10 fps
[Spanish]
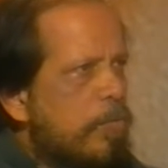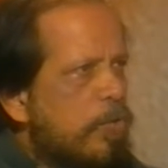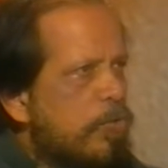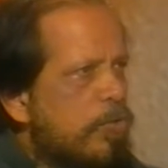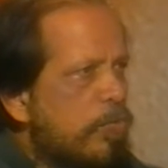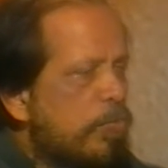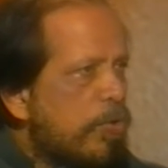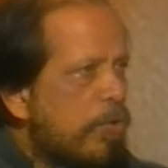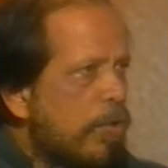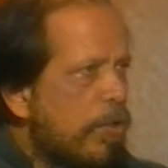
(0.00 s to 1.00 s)
hemos visto un
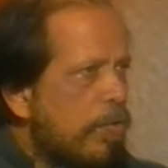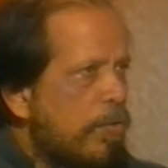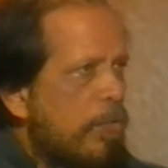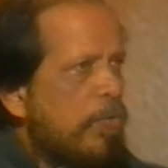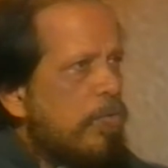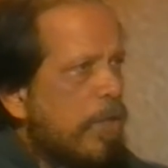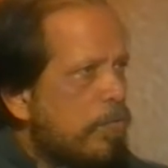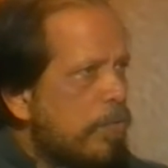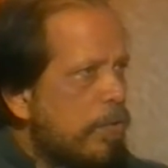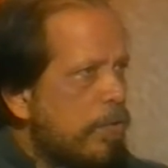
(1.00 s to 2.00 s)
periódico, había un
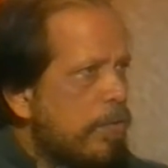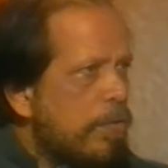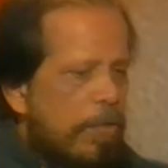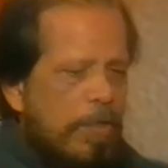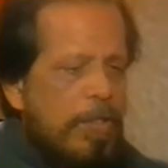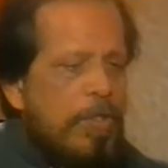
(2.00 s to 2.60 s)
anuncio,